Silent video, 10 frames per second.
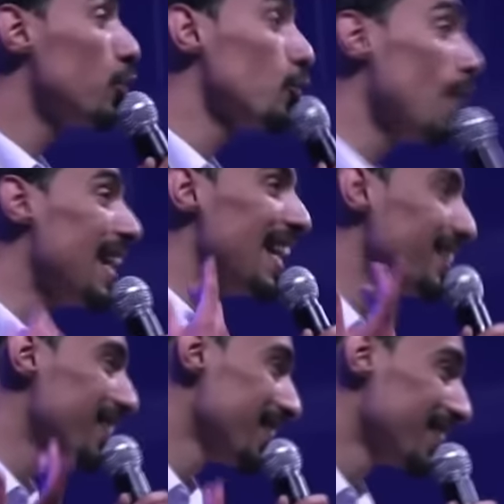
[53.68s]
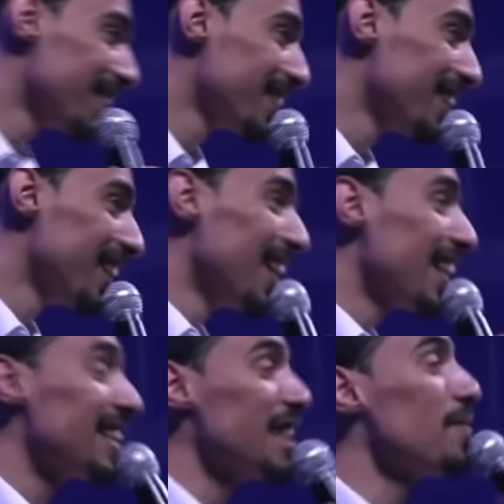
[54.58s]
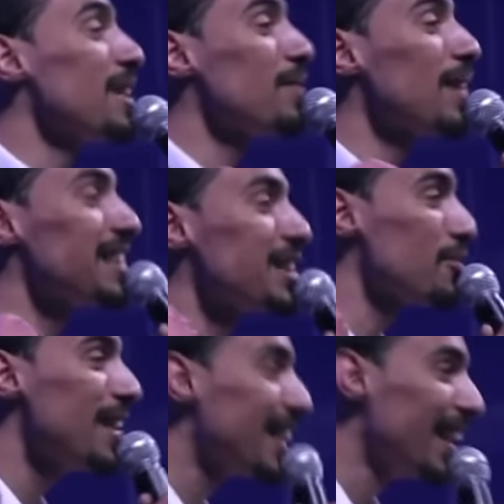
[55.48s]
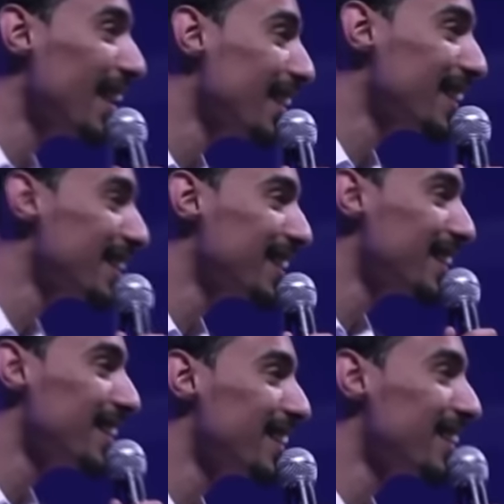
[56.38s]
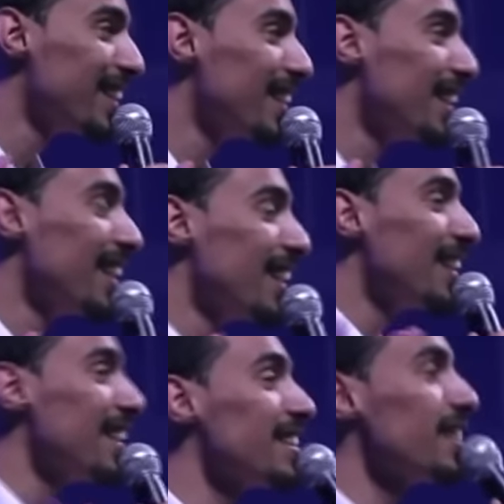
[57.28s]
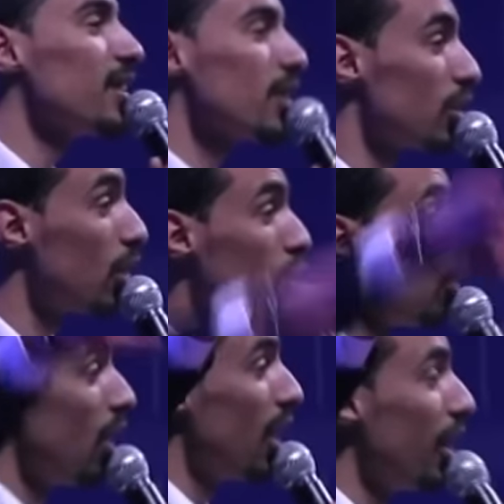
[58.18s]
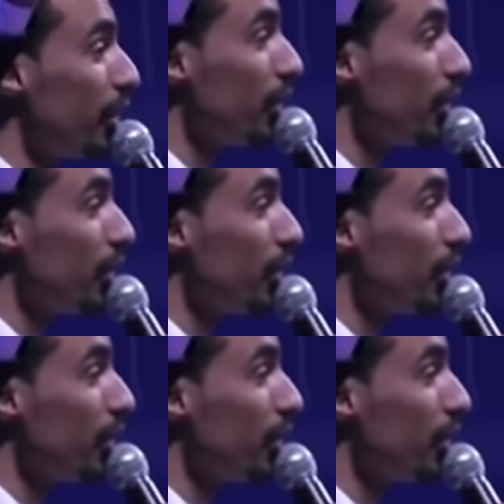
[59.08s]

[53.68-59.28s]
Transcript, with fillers: تولد شي بلاصه زوينه الناس تعطوا عليه